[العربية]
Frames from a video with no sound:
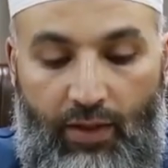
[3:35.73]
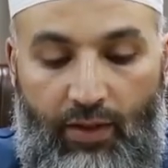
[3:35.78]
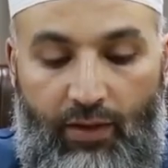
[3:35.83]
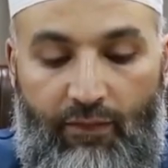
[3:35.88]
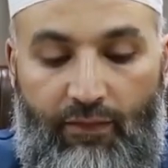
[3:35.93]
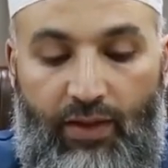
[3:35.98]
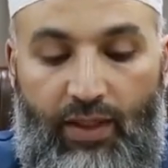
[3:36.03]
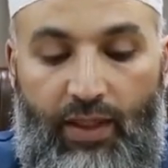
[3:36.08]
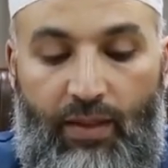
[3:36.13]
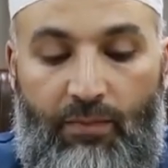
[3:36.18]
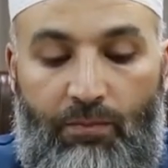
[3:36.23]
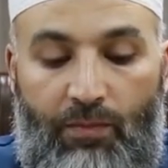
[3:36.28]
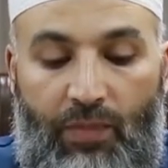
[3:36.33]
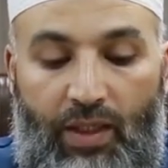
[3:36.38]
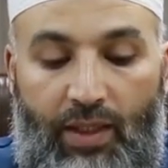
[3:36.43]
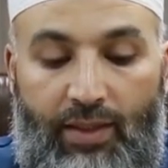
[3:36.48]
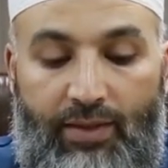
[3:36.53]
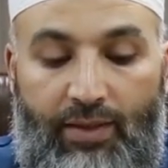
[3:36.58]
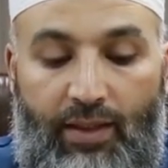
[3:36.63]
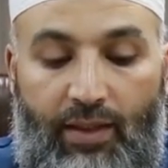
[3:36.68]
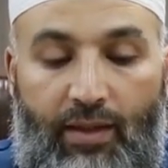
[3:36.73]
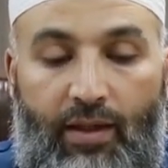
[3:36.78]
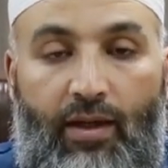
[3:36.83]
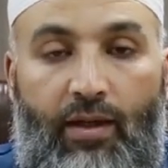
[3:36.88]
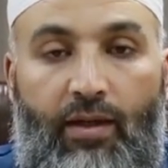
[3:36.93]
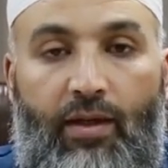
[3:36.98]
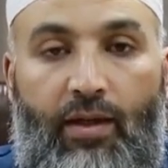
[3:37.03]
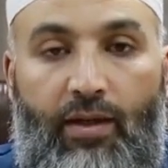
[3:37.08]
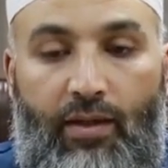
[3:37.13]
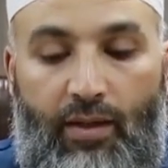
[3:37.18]
فلما
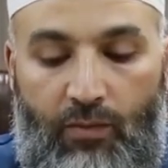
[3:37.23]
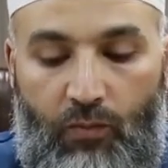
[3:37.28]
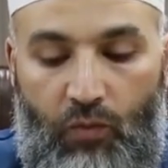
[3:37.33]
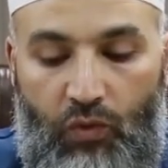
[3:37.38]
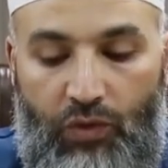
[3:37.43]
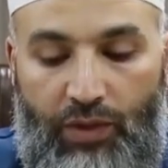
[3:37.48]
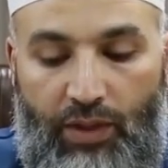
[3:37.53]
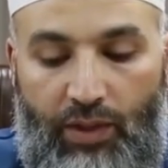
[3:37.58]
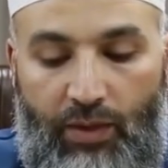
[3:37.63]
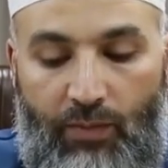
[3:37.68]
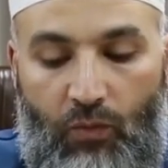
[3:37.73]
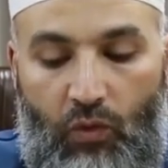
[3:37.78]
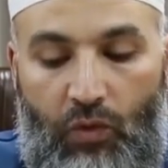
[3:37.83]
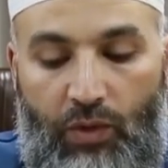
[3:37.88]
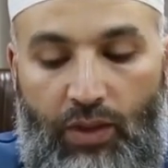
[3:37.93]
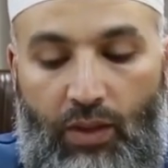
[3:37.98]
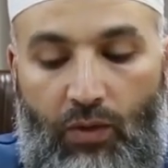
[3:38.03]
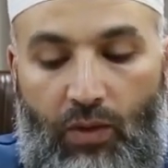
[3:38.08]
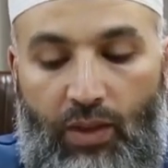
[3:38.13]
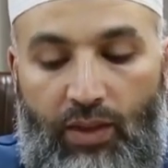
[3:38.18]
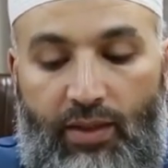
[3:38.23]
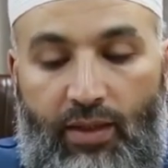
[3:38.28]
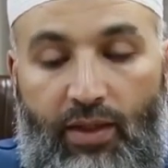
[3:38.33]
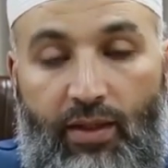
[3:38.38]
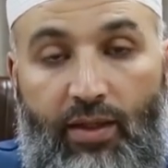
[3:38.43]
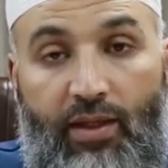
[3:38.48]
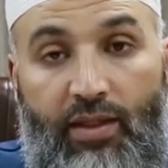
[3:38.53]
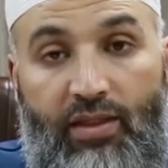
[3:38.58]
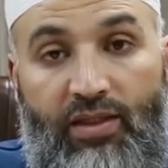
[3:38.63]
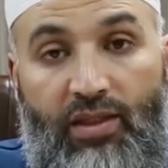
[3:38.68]
تقهقر المجرمون
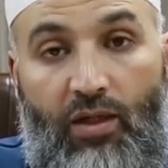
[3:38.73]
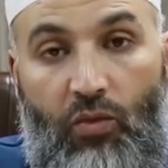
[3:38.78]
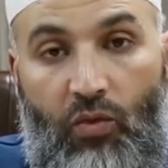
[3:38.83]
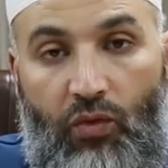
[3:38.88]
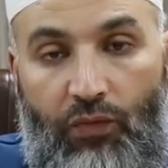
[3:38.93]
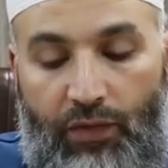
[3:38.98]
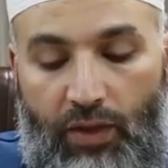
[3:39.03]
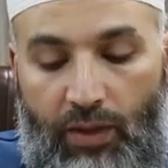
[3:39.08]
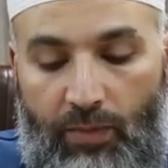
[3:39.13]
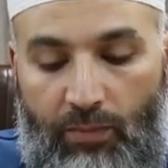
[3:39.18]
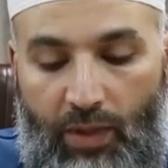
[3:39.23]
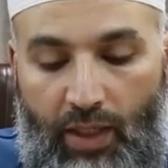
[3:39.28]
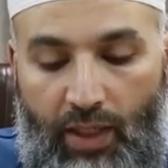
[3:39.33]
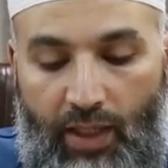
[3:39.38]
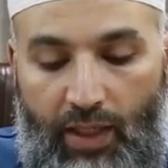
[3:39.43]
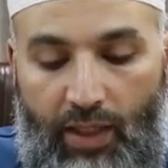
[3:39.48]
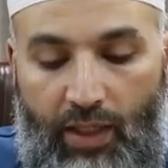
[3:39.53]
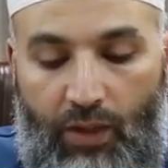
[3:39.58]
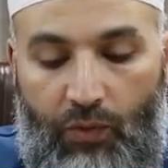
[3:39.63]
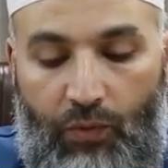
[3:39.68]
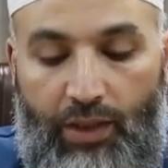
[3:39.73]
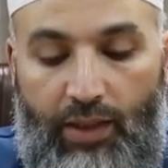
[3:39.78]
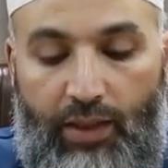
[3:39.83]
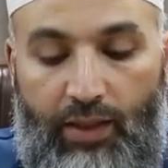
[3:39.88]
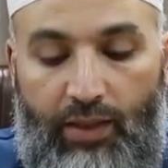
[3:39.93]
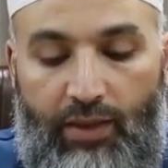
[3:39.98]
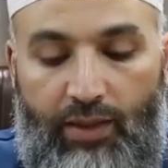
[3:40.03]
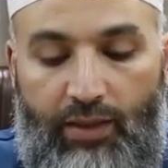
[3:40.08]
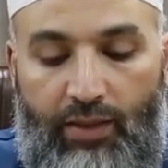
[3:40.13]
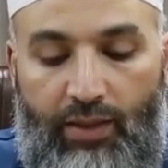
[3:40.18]
وتراجعوا في محاور
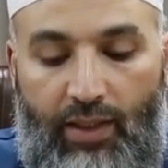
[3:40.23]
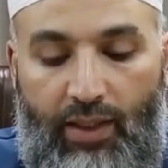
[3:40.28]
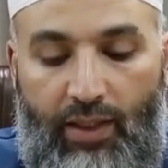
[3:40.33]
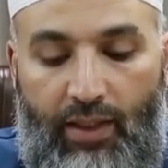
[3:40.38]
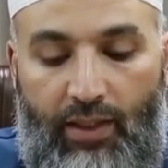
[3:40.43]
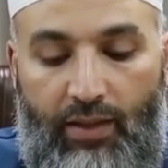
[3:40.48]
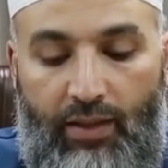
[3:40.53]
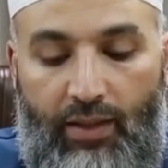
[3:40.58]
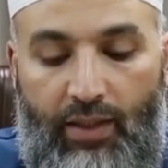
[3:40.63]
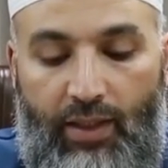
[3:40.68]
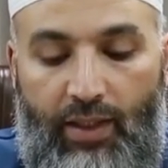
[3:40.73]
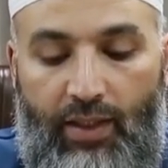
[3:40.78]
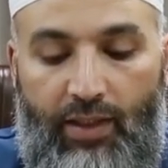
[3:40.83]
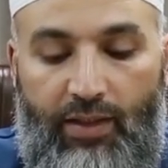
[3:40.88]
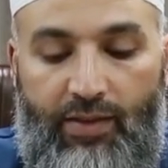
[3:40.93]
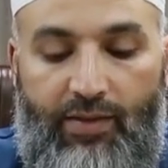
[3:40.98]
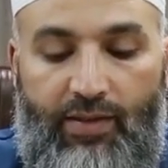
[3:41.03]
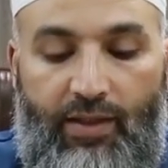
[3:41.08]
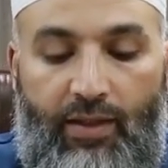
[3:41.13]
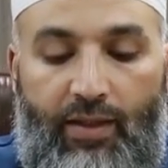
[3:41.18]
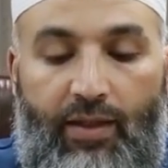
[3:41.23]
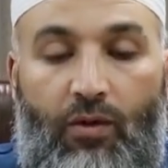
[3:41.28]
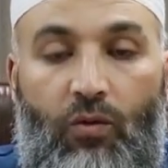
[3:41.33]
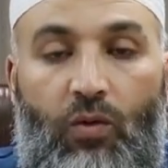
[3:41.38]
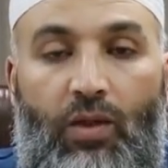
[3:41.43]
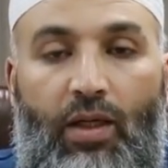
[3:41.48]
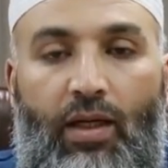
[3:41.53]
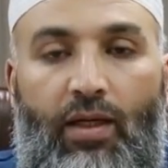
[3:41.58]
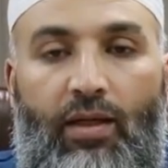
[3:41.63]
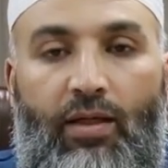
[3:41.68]
القتال زرعوا
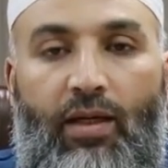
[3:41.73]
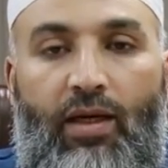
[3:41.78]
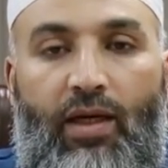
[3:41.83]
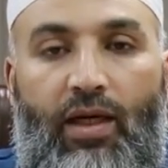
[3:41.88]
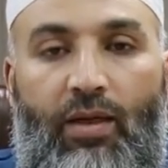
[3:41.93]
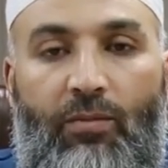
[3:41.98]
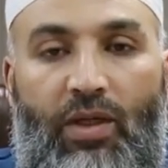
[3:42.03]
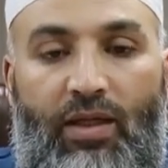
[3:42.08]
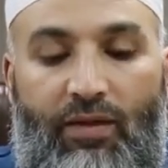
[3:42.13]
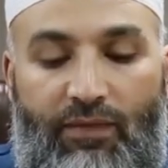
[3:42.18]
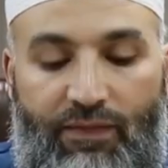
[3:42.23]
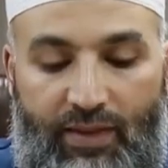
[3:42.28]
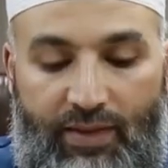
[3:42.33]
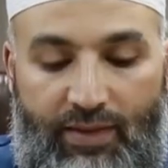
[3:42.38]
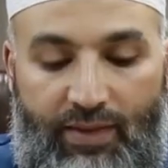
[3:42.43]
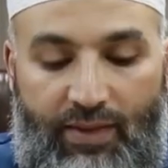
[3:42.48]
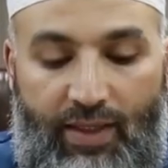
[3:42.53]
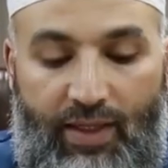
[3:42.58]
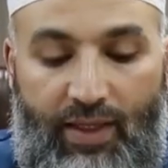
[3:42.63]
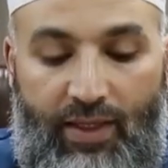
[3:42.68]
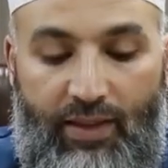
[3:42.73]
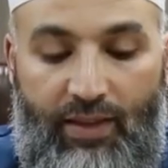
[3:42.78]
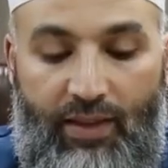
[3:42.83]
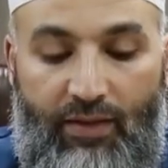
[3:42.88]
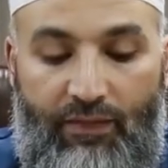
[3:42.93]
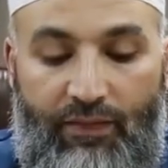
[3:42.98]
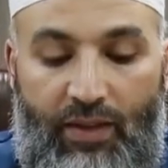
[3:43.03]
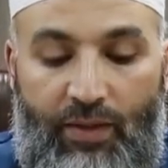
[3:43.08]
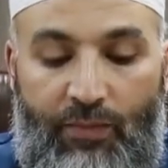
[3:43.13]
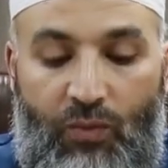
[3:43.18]
الالغام الفتاكه
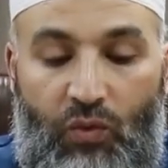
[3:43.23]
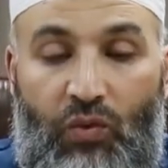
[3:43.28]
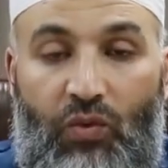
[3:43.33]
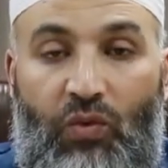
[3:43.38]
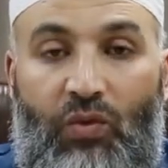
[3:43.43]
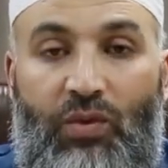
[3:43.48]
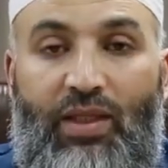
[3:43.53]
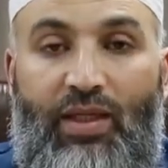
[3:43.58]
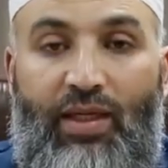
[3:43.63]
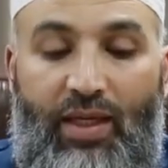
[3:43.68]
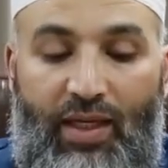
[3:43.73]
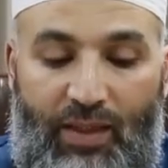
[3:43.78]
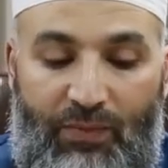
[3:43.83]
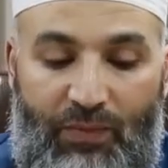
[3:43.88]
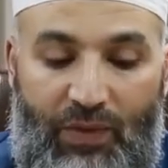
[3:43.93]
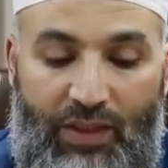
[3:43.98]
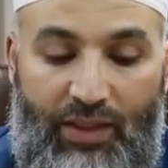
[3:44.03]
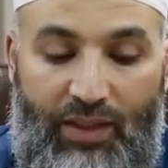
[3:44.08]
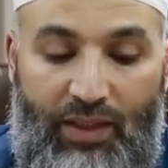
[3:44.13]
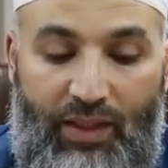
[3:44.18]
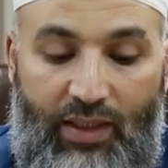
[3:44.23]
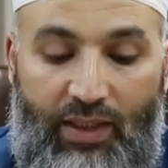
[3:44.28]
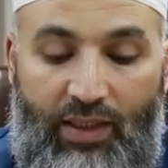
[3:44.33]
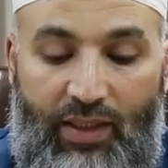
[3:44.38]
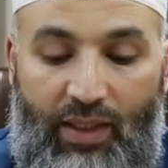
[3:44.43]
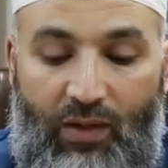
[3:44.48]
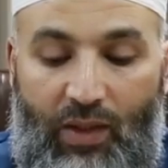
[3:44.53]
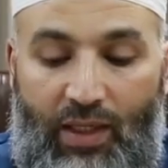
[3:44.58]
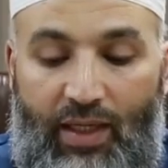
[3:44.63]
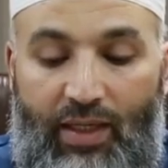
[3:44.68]
في بيوت الامنين
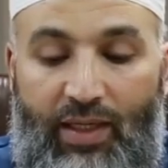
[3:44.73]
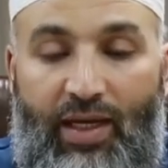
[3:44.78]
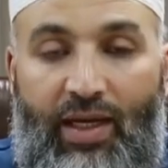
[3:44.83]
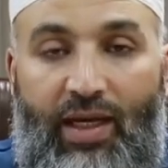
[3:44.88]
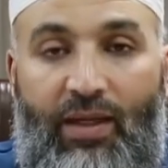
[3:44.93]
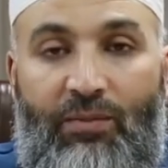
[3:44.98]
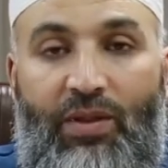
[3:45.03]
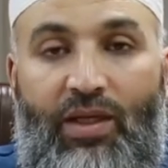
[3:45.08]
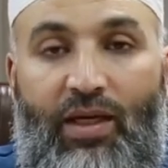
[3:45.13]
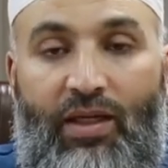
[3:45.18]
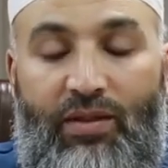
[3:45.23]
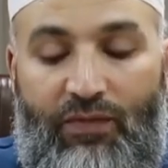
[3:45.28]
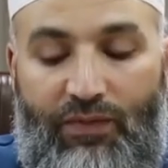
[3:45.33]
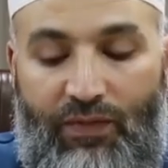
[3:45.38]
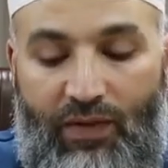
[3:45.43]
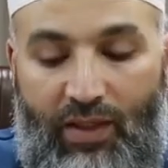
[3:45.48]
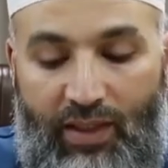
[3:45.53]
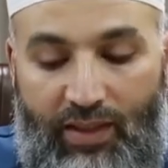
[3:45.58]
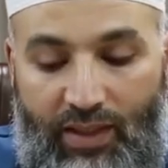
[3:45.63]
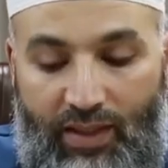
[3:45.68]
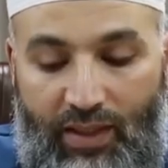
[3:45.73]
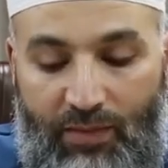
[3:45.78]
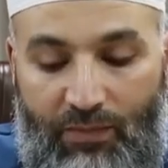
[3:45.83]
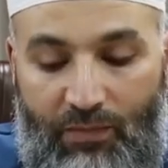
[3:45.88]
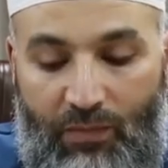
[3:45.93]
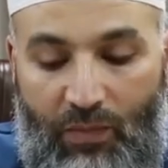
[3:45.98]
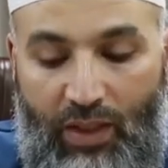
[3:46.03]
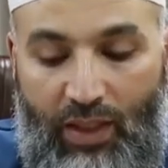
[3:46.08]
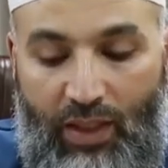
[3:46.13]
والعاب اطفالهم